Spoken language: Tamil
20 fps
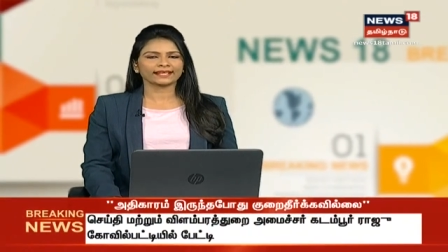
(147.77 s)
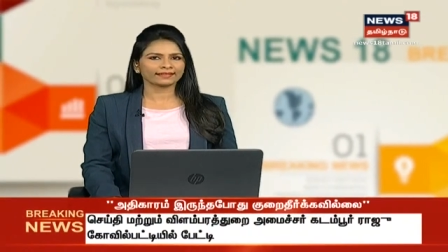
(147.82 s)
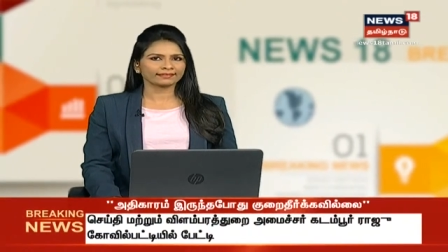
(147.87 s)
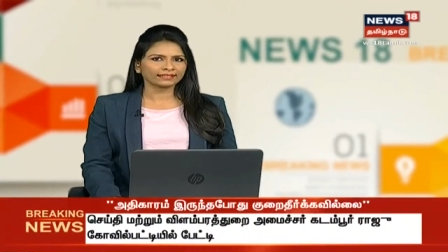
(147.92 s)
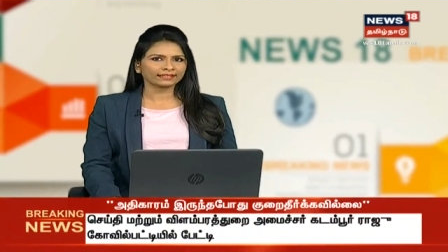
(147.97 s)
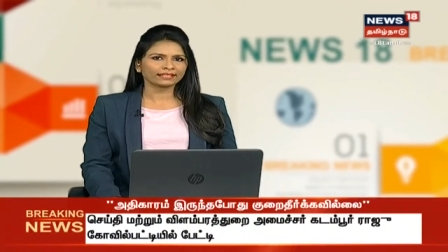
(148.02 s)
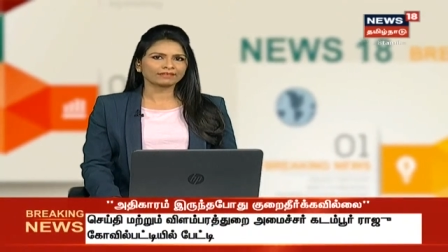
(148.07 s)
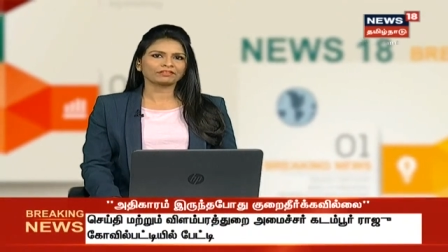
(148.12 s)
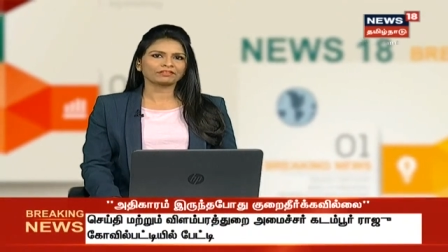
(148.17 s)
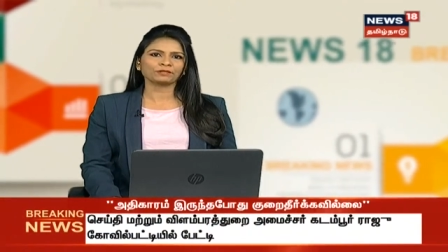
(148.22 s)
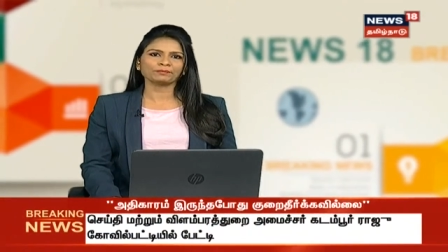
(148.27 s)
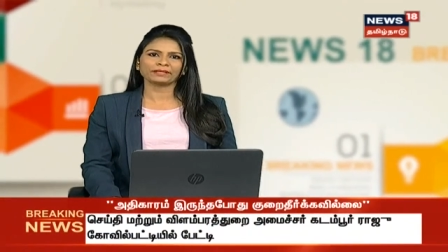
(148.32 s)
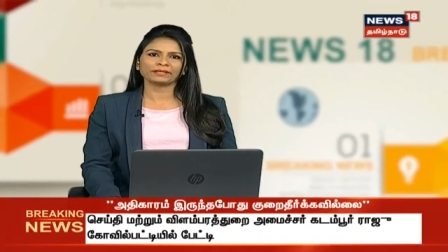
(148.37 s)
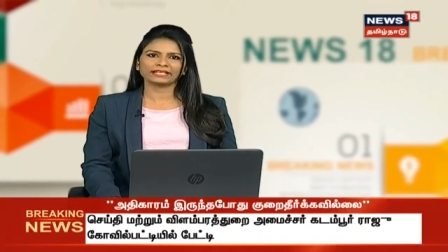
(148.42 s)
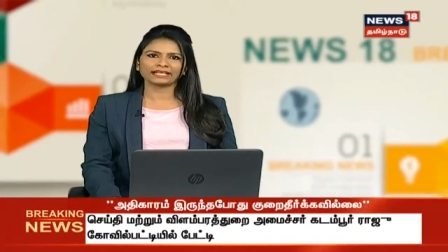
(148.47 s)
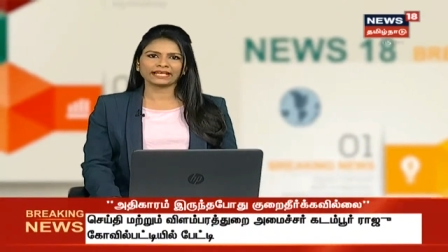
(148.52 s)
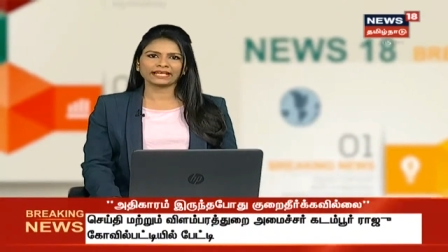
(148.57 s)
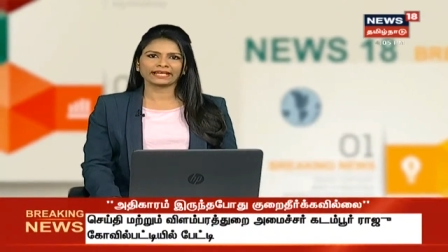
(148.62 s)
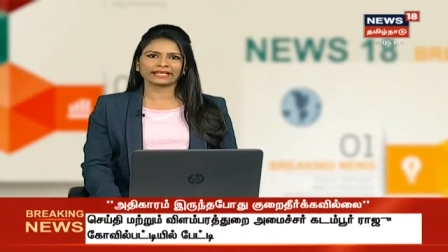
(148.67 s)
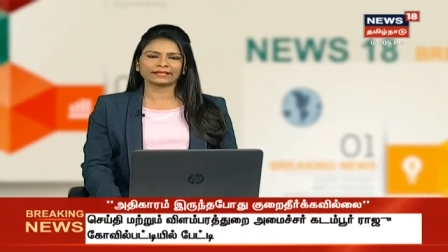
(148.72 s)
எந்த தவறும்
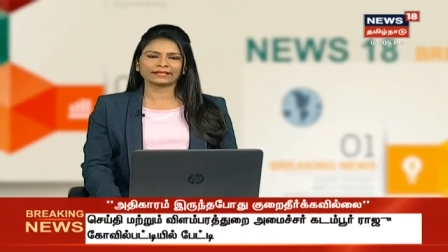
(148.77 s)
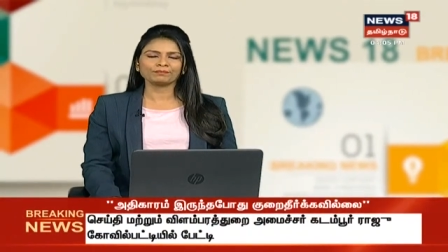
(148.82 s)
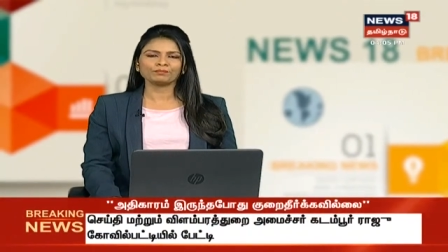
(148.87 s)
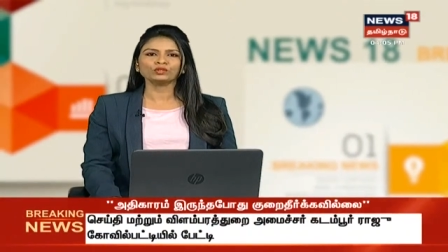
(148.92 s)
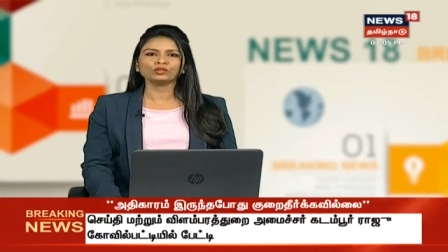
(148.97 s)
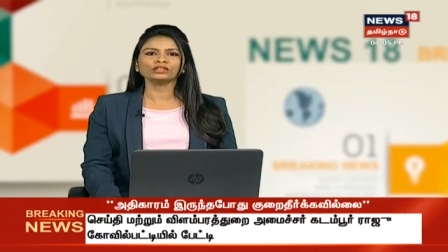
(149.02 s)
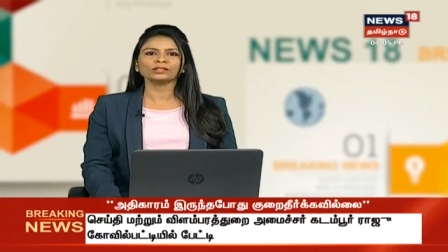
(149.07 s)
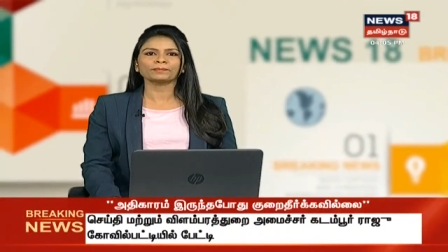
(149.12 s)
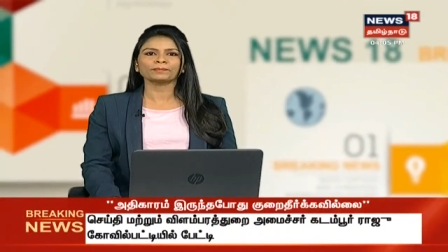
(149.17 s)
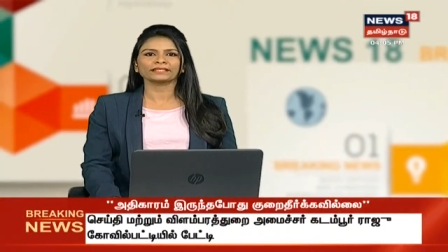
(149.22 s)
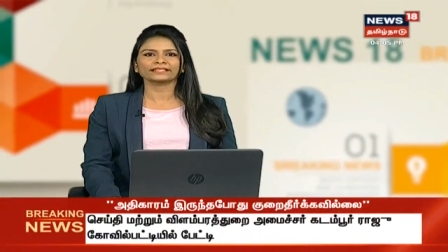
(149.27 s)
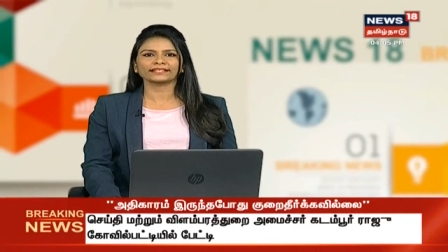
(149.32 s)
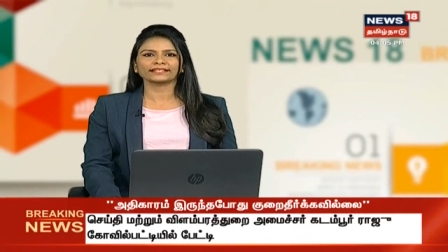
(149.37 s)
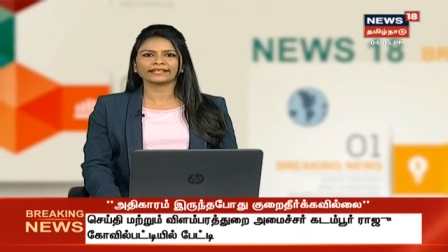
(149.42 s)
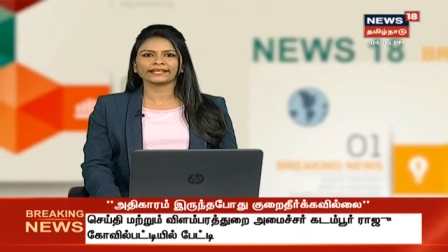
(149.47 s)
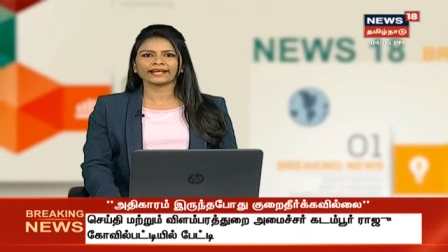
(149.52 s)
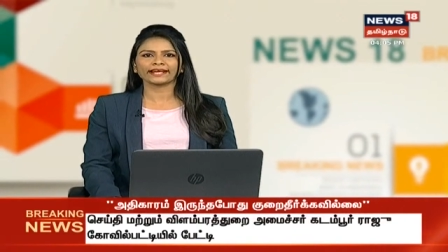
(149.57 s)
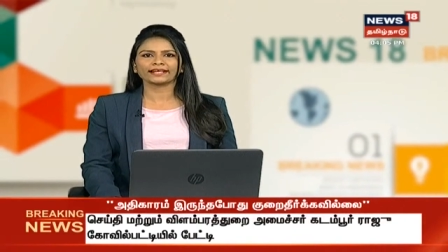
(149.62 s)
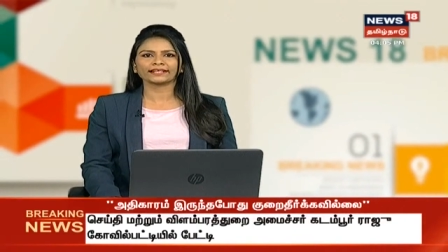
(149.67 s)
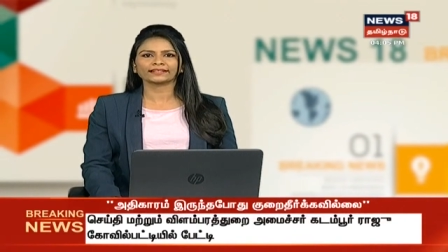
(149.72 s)
இல்லை என மூத்த
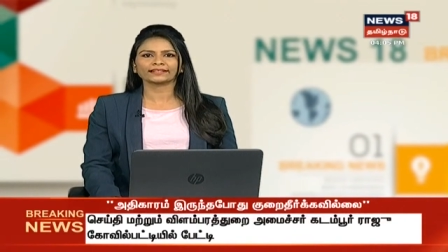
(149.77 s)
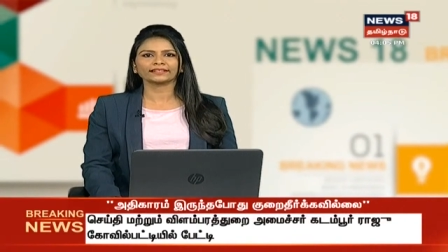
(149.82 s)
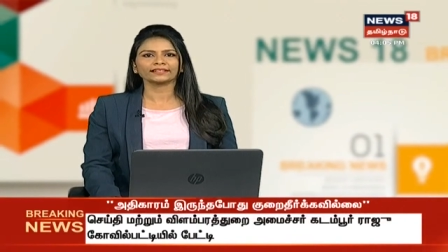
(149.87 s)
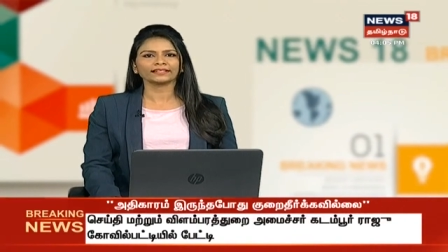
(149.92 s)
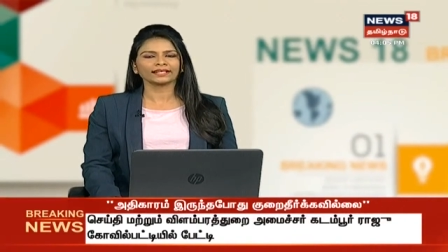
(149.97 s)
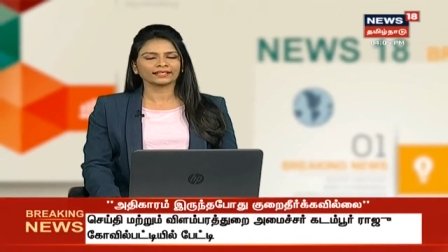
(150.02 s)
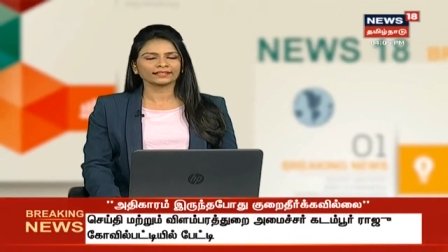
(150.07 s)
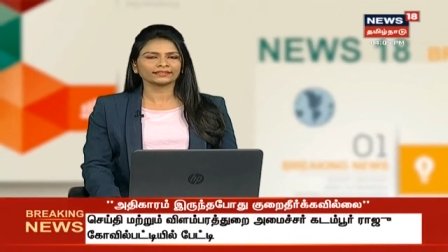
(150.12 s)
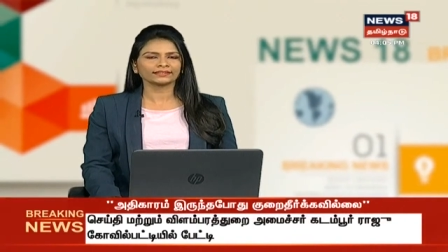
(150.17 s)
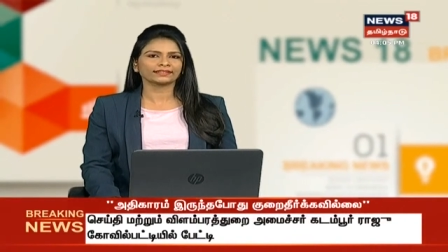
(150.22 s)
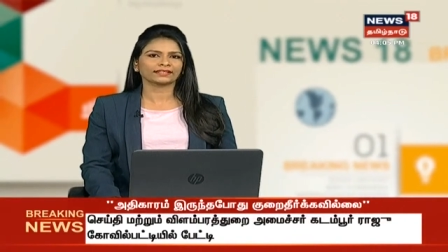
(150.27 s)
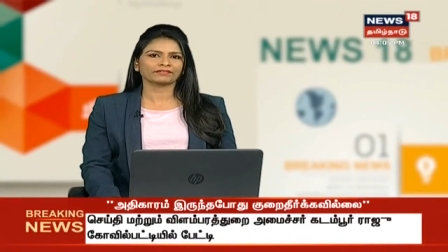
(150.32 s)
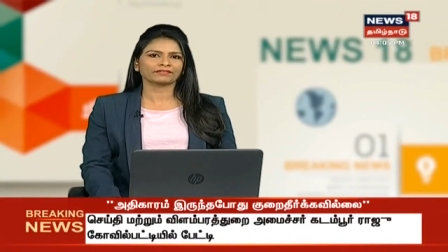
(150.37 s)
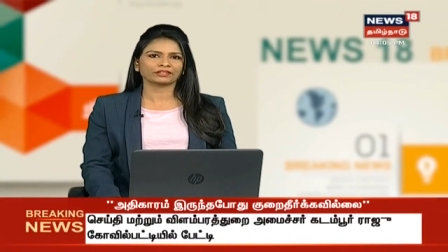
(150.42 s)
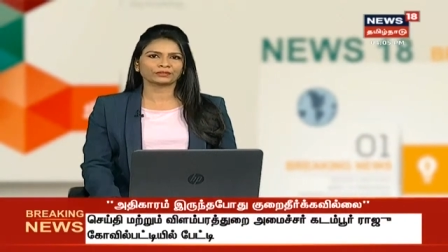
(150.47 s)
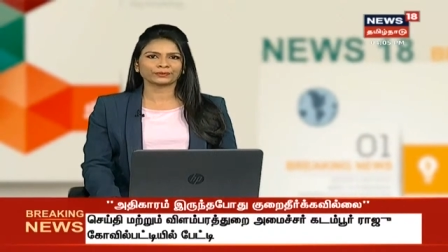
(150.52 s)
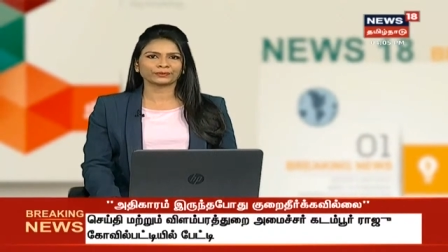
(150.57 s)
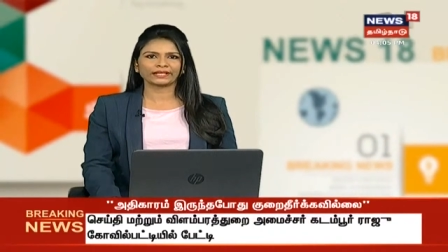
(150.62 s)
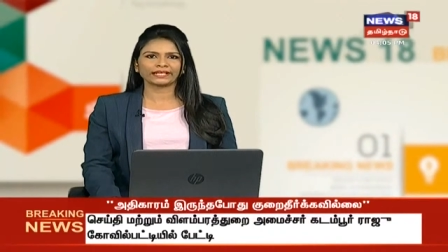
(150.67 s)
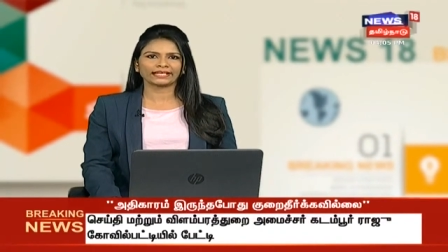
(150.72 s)
பத்திரிகையாளர்கள் கருத்து
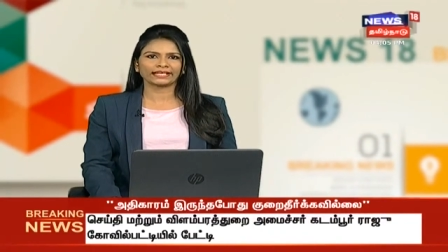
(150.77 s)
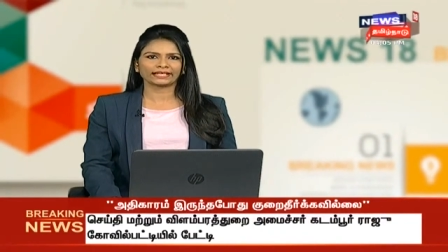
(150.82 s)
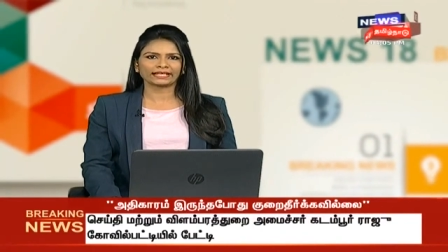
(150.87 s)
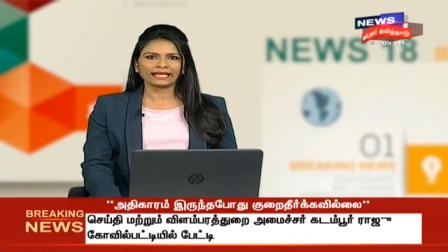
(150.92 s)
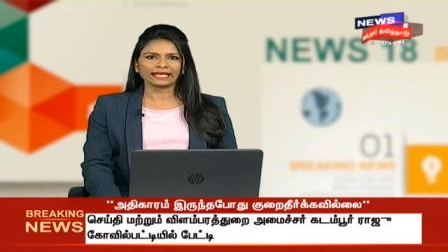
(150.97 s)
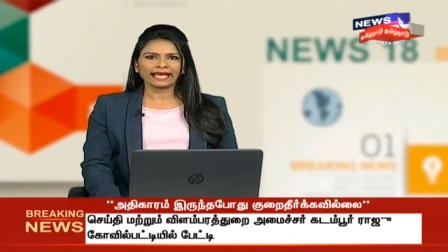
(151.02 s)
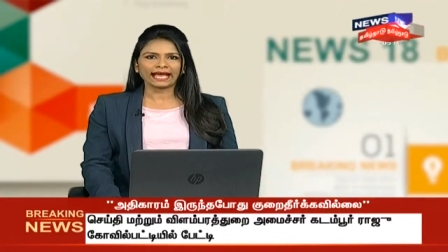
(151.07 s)
தெரிவித்துள்ளனர்